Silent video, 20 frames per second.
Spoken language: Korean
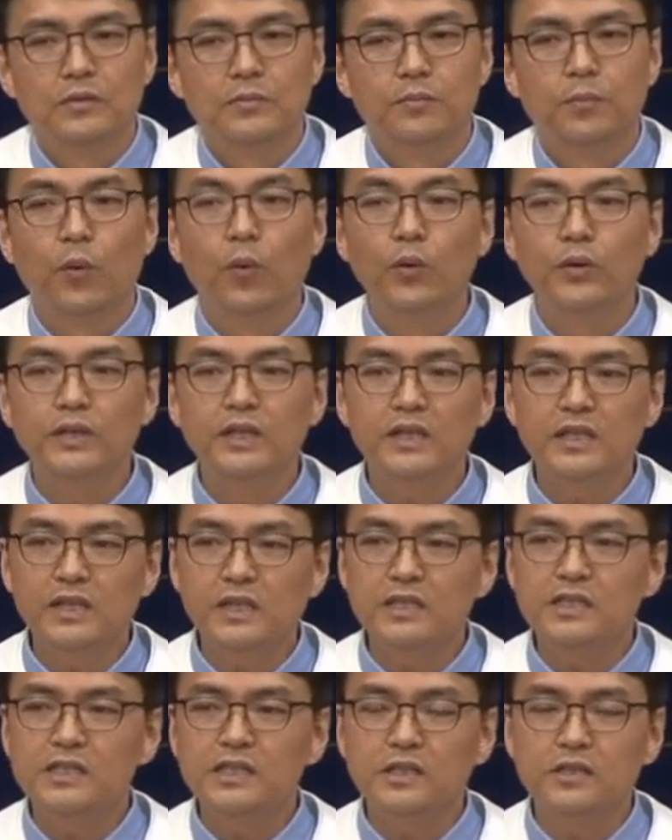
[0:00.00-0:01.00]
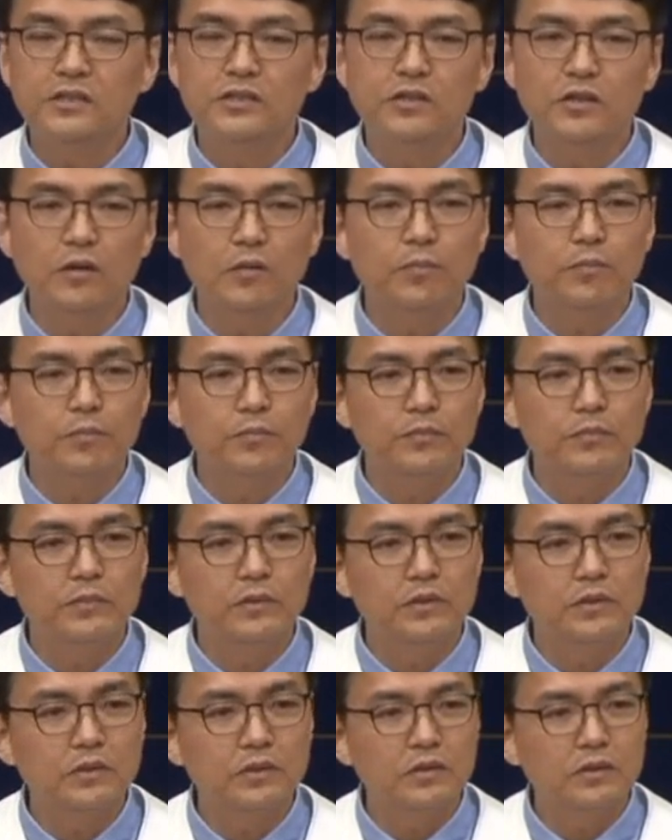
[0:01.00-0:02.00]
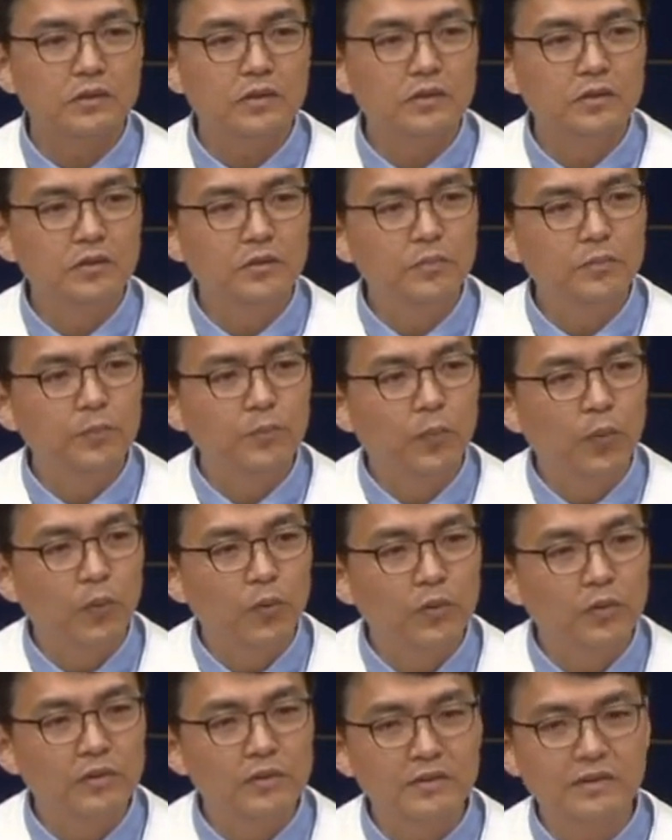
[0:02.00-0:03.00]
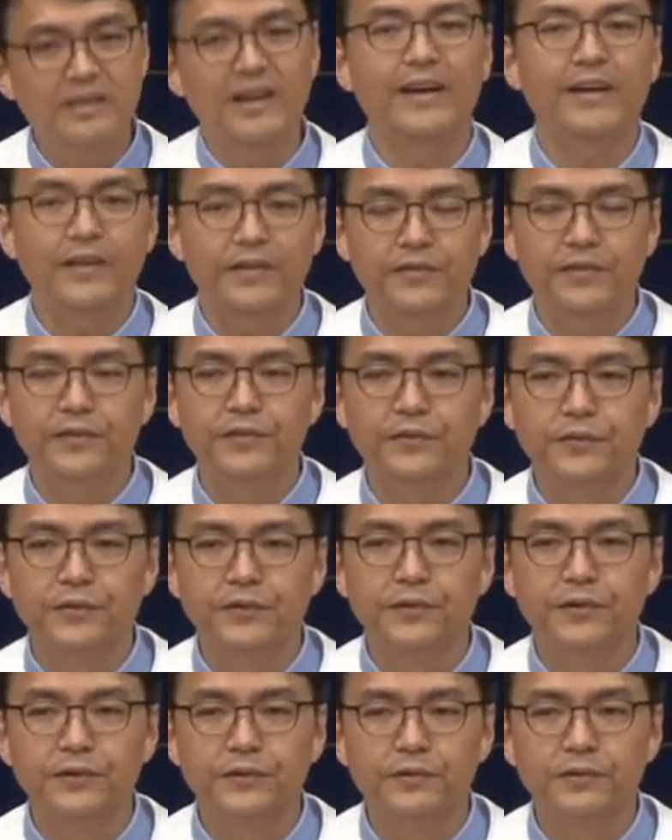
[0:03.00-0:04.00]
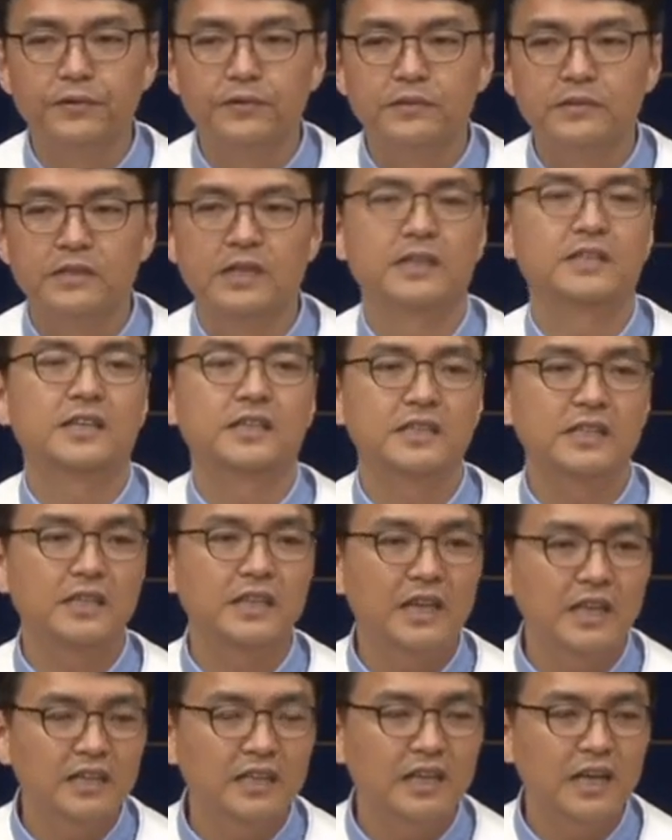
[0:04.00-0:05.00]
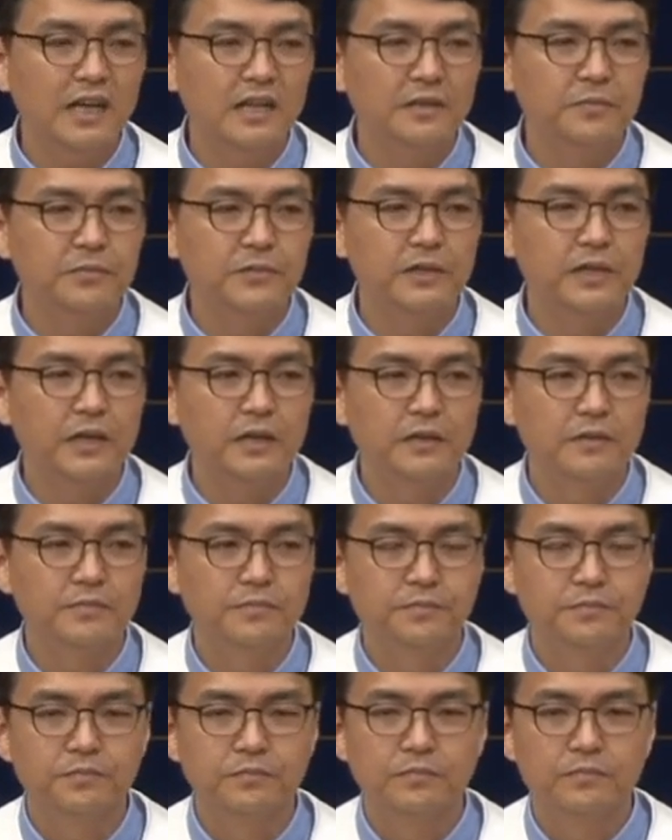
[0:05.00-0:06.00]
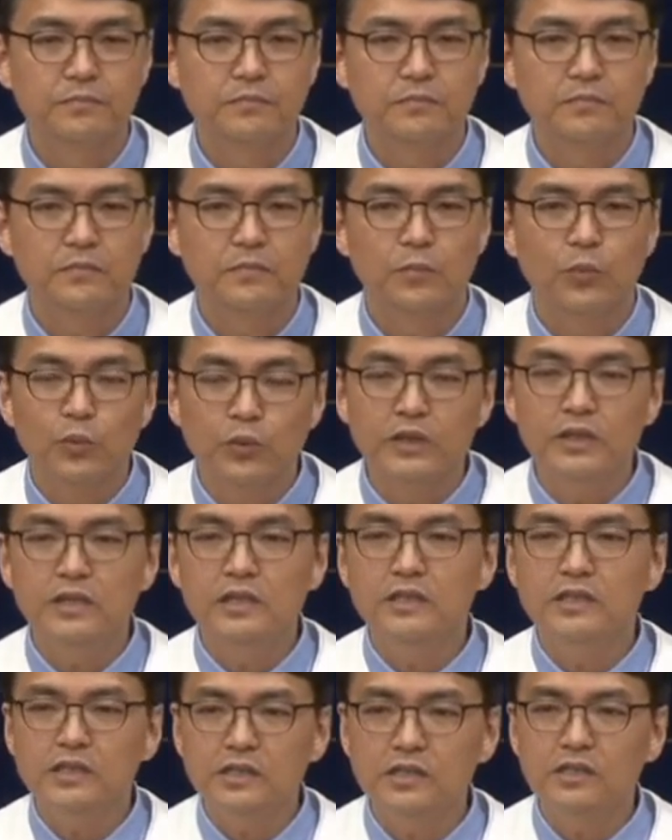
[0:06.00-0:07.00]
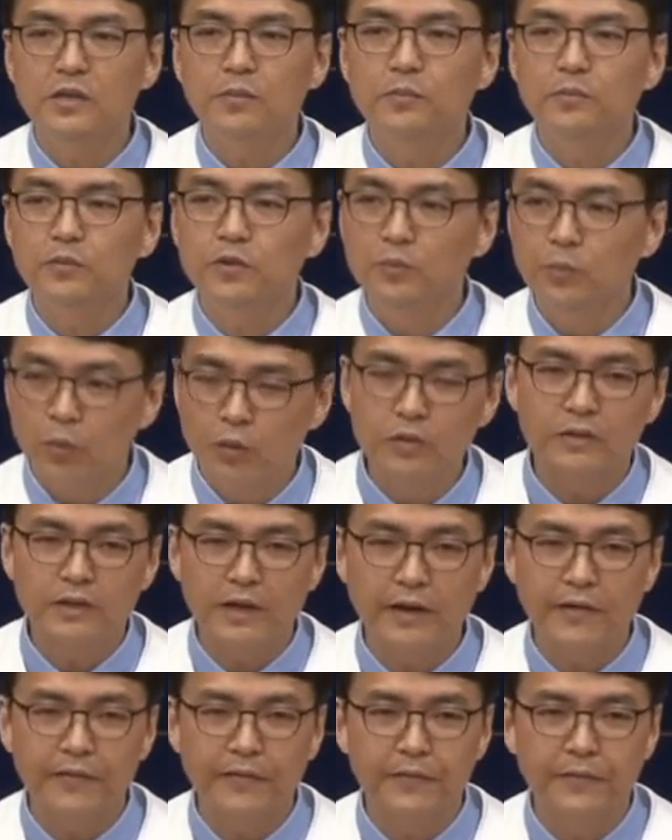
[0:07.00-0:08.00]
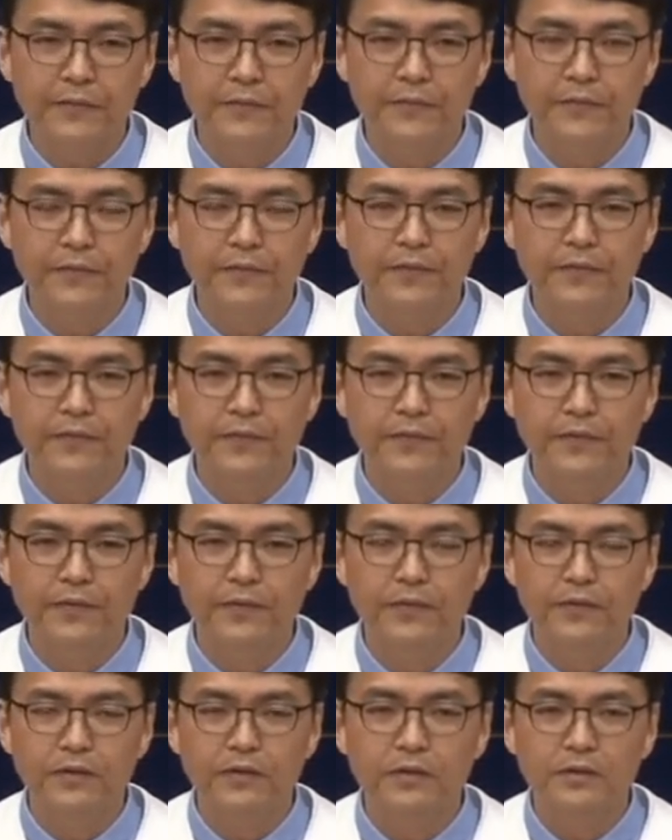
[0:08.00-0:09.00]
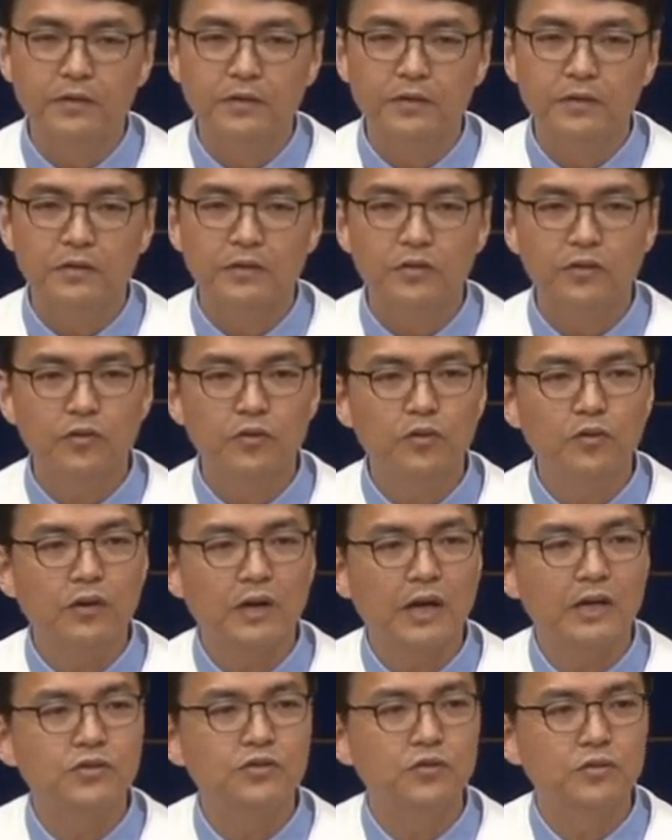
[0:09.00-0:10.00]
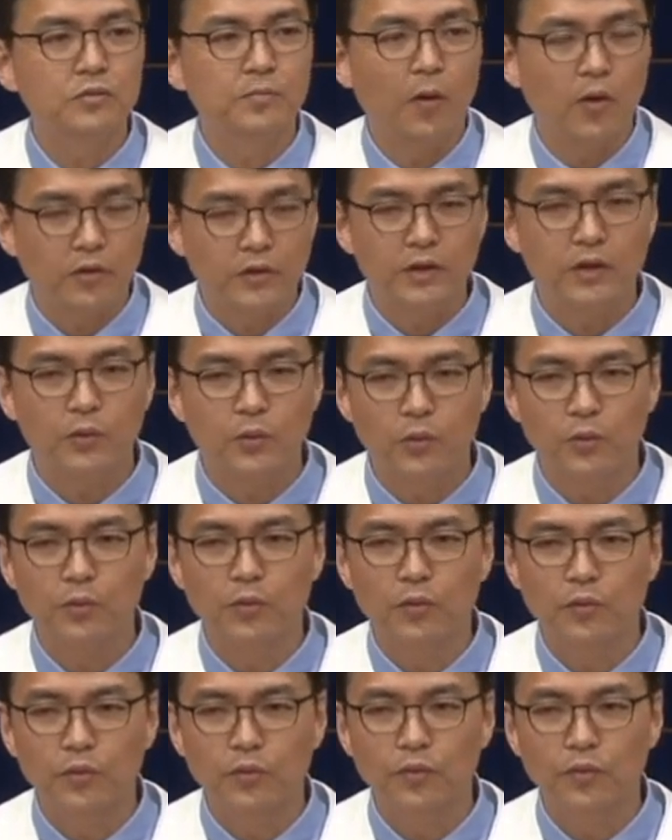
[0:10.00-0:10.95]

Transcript: 본인이 직접 그 목을 따야 되는 거예요. 제사장이 하는 게 아닙니다. 본인이 직접 그 목을 따요. 그리고 가죽을 벗기고